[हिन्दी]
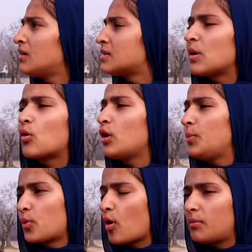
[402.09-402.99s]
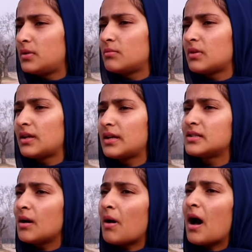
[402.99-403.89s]
इसमें कोई प्रॉब्लम नहीं है
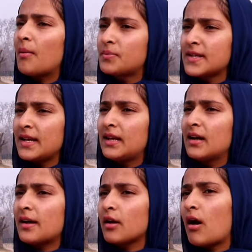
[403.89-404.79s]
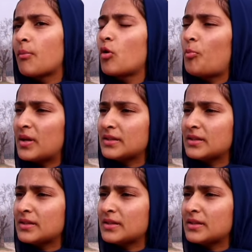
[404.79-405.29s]
जब आप सही कर रहे हो आपको